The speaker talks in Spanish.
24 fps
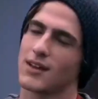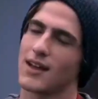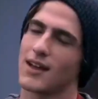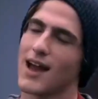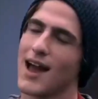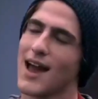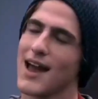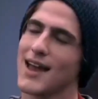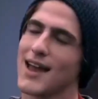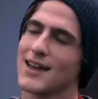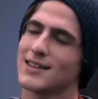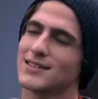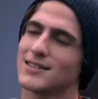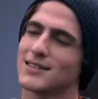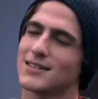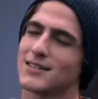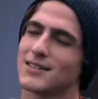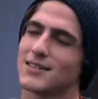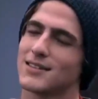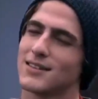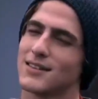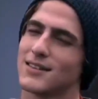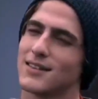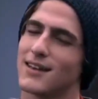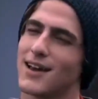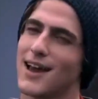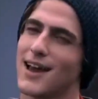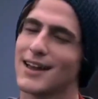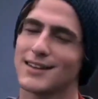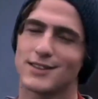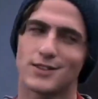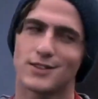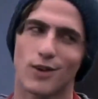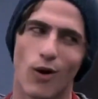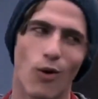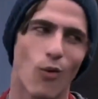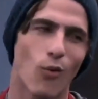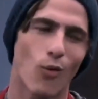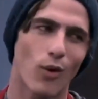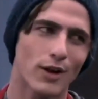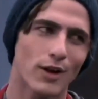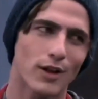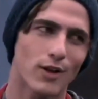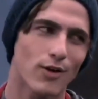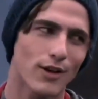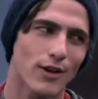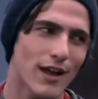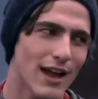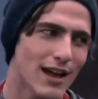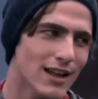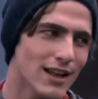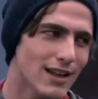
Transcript: Chicos, no quiero ir a Los Ángeles